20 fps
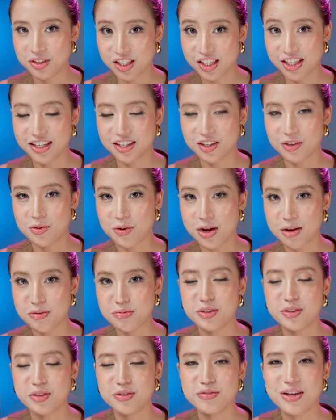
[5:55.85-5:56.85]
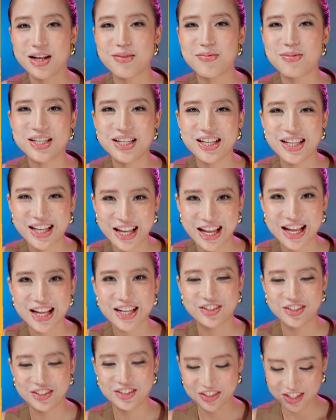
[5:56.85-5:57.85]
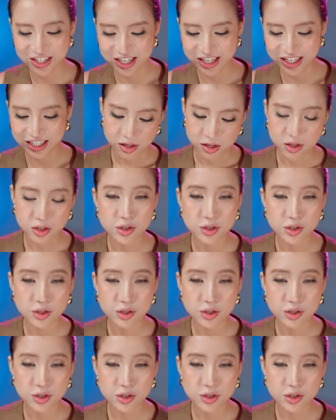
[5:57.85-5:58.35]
tiên qua phương pháp thứ hai của Jolie.